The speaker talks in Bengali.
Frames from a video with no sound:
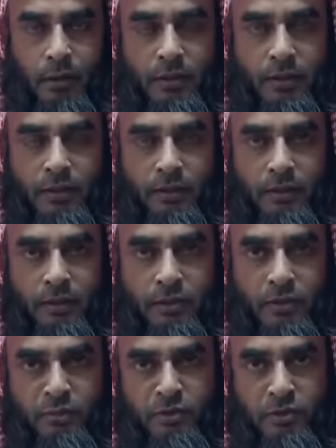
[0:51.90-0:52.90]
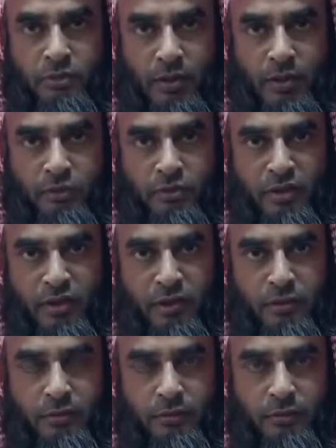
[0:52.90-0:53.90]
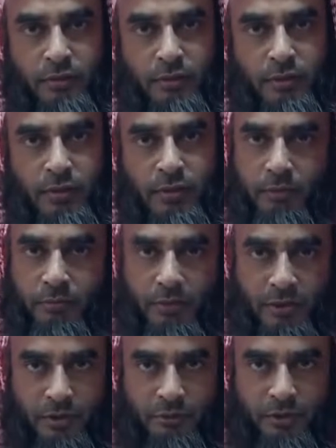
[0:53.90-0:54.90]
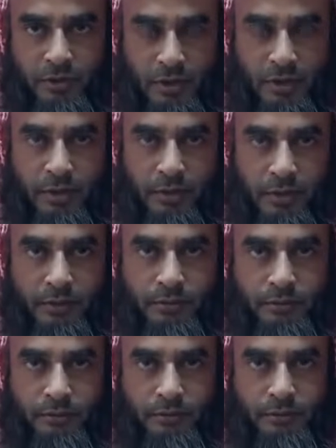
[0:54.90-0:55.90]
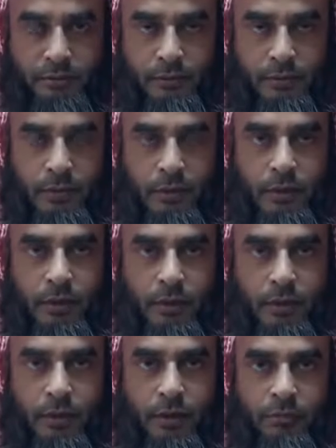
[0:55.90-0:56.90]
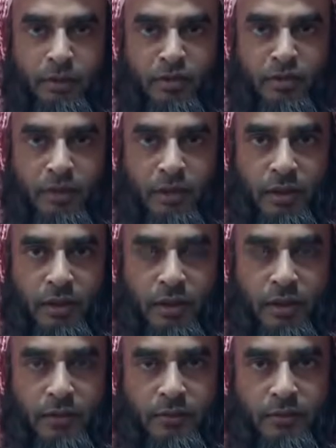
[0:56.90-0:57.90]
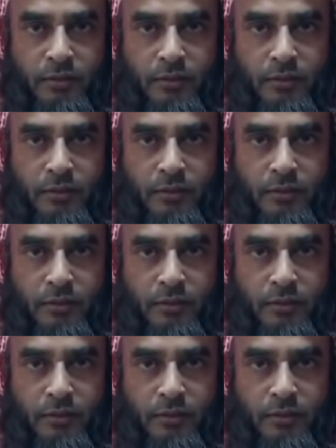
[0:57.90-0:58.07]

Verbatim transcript: একসাথে সমস্ত আলোচনা এতে পাওয়া যাবে ইনশা আল্লাহ এবং এই কাজ